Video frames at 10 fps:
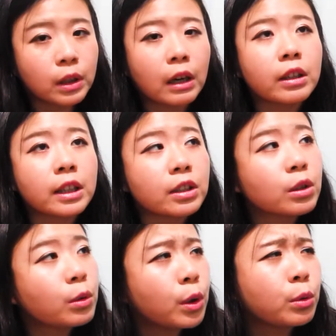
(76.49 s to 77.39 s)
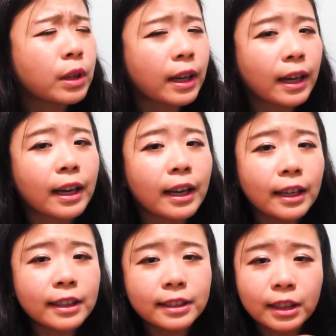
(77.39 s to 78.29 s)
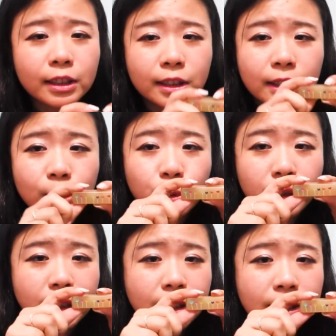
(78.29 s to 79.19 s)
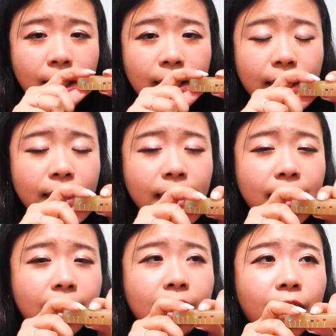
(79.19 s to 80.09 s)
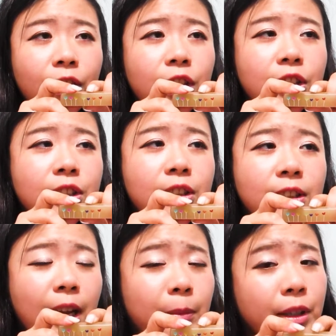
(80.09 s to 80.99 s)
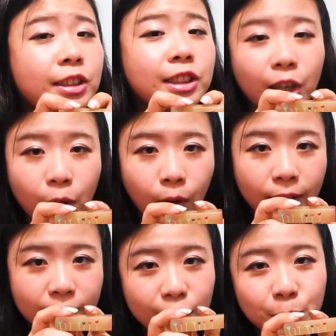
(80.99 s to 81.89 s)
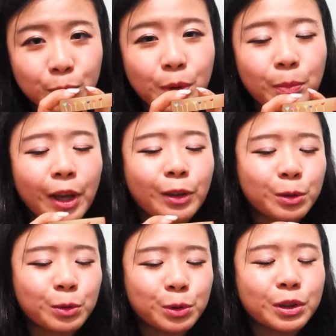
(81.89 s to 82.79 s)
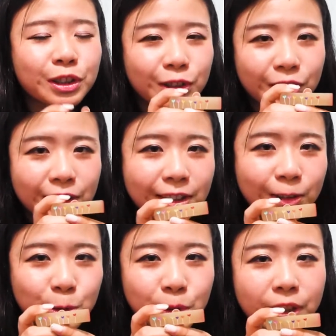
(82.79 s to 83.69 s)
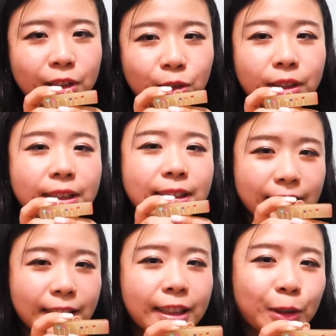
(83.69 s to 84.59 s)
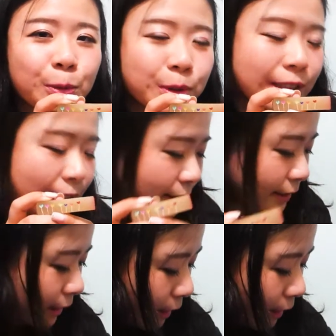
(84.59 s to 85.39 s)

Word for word: 然后以那时候汇率大概这样子做一个下来，大概要一台币一千块，其实不算便宜，所以我就只有做一个送给自己的礼物这样子。